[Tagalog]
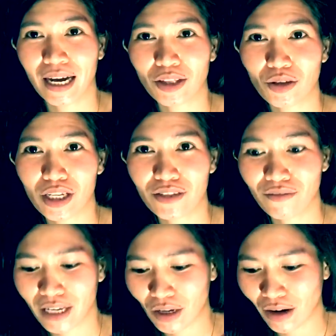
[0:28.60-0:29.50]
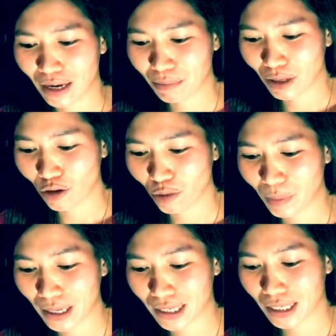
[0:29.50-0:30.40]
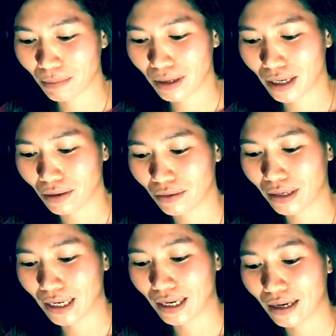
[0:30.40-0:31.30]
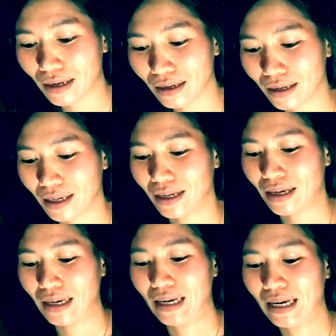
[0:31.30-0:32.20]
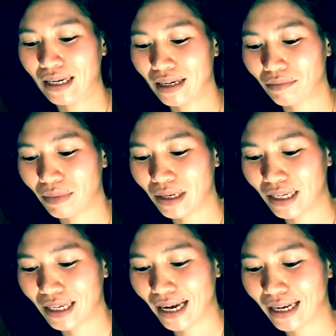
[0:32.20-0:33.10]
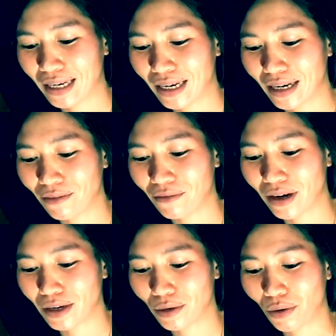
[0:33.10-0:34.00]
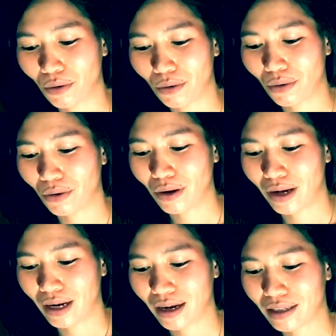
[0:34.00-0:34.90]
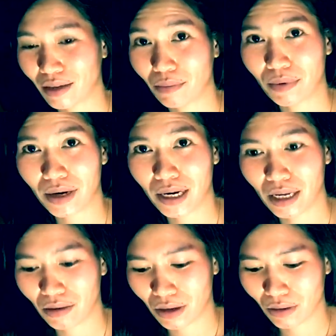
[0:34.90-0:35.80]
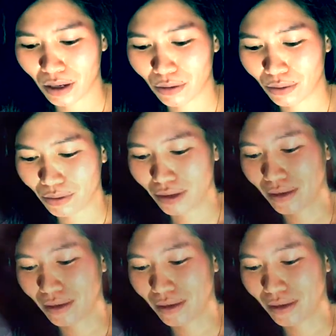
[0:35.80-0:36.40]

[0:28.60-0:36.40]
ang today's video ay mag-open lang naman ako ng ng binigay ng friend ko kasi birthday ko daw ngayon.